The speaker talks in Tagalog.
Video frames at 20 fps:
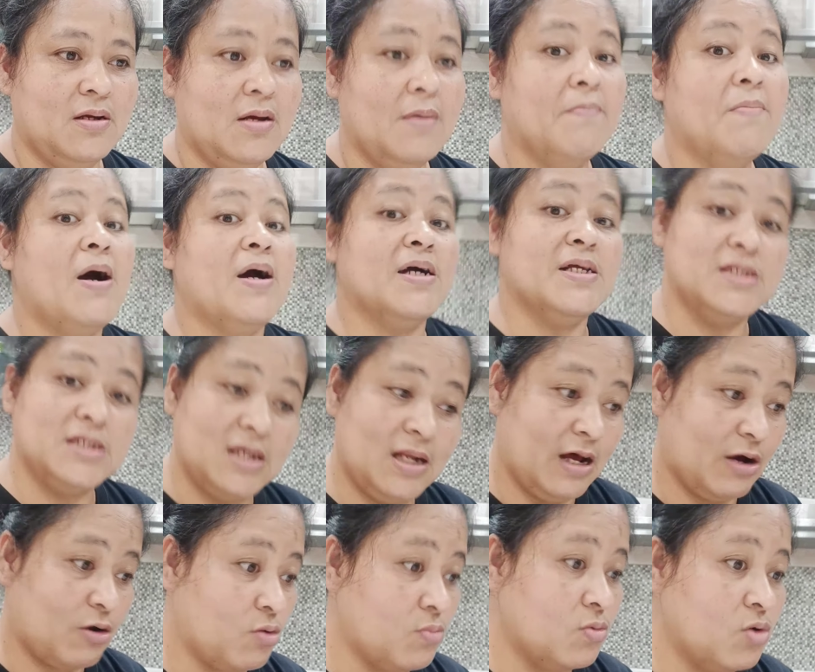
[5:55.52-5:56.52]
Bakit
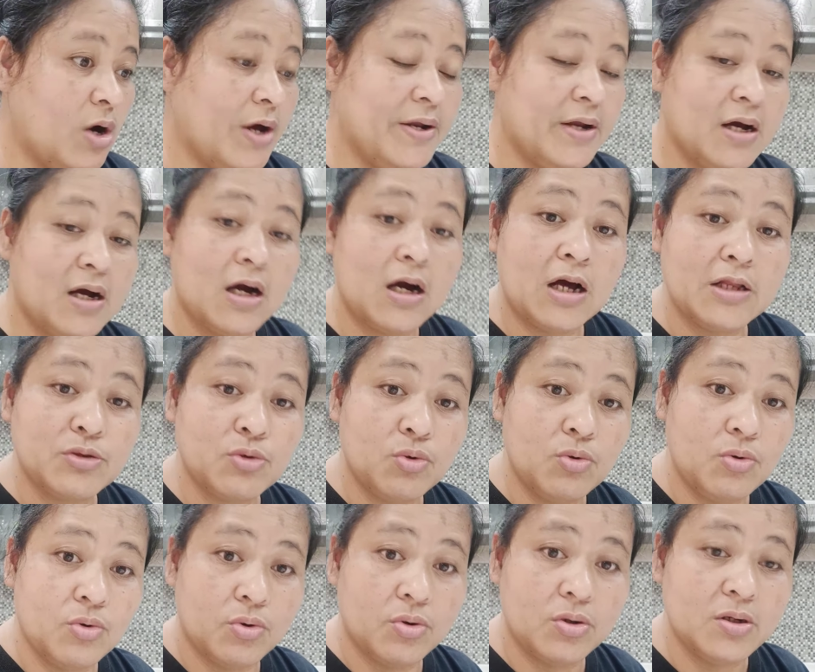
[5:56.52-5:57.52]
sila kumuha ng
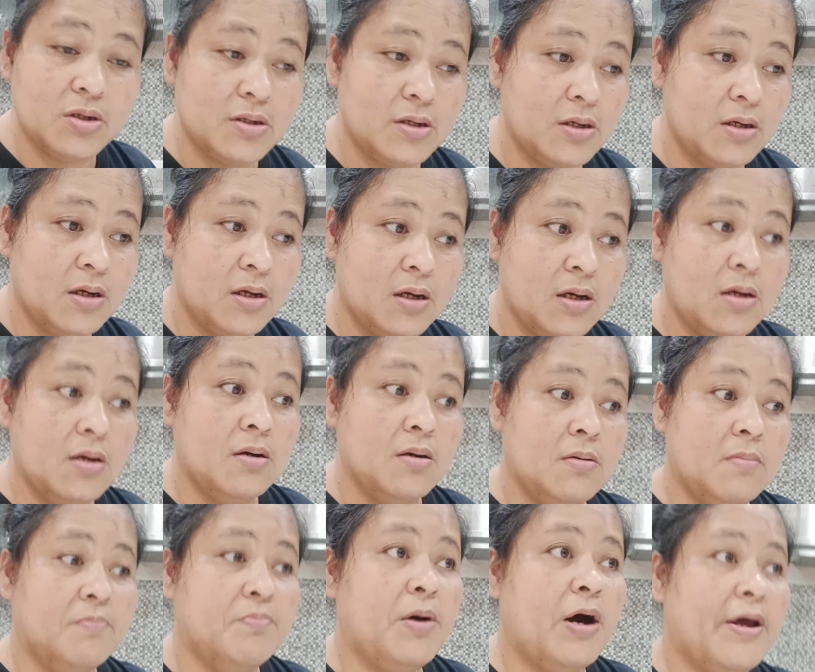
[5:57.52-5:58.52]
katulong
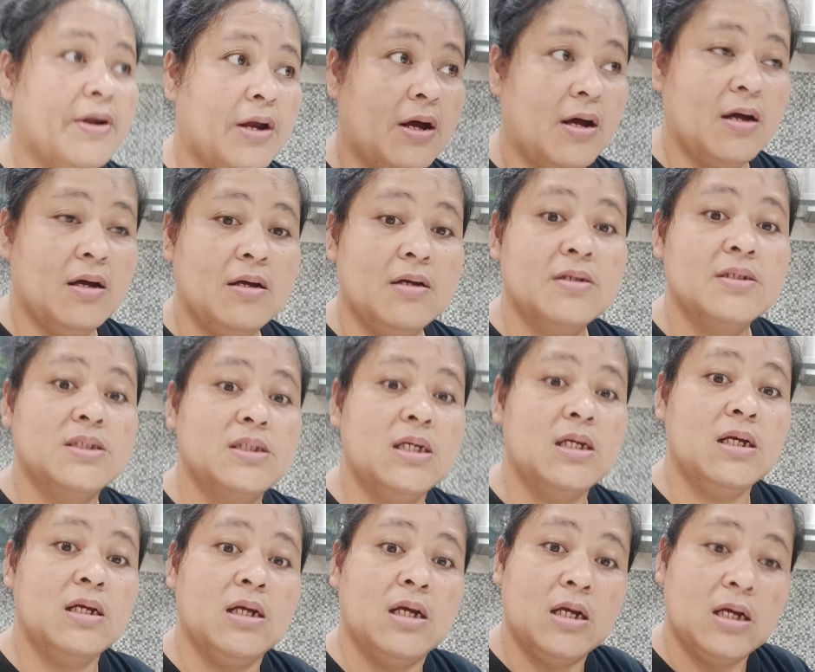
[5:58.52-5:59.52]
para
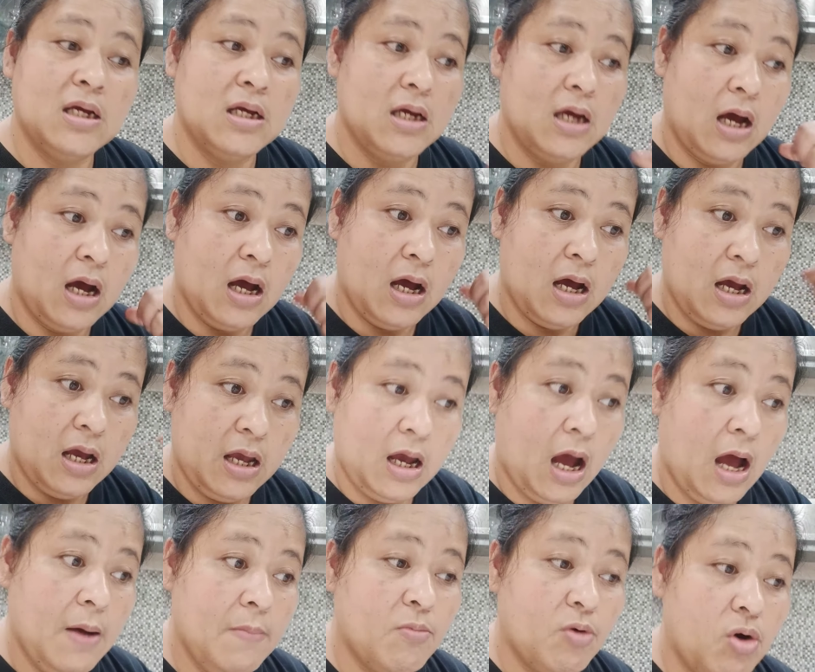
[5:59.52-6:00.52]
si
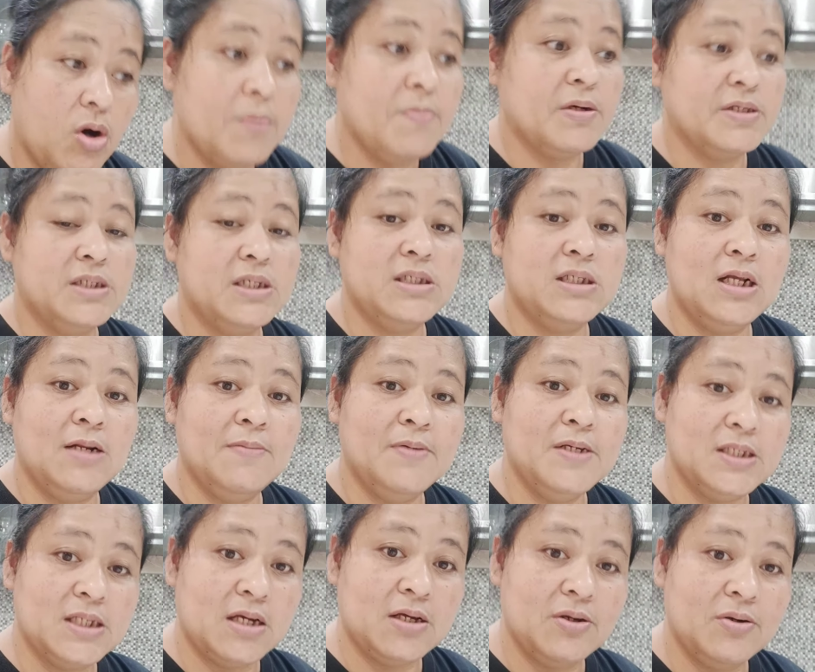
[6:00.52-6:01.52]
amo ang magsisilbi
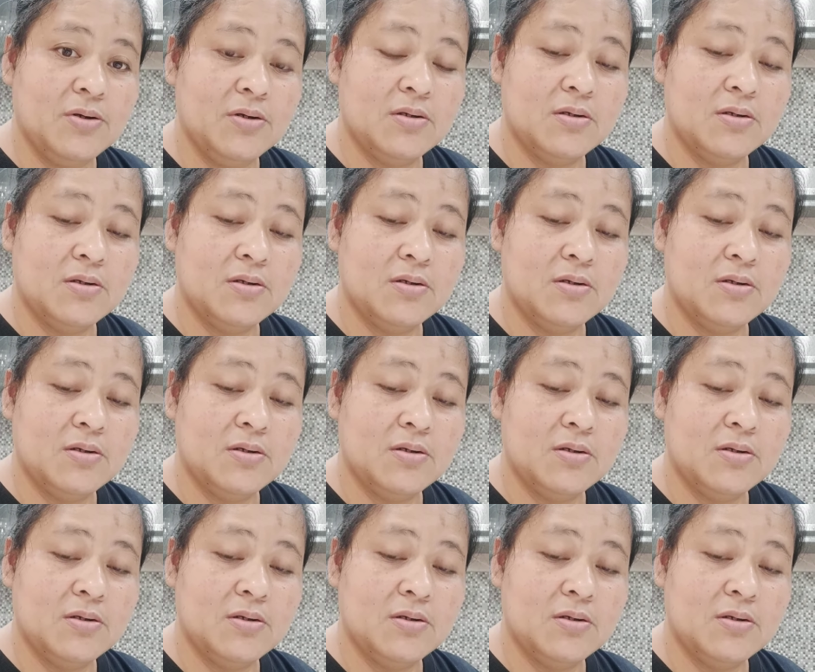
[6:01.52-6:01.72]
sa'yo?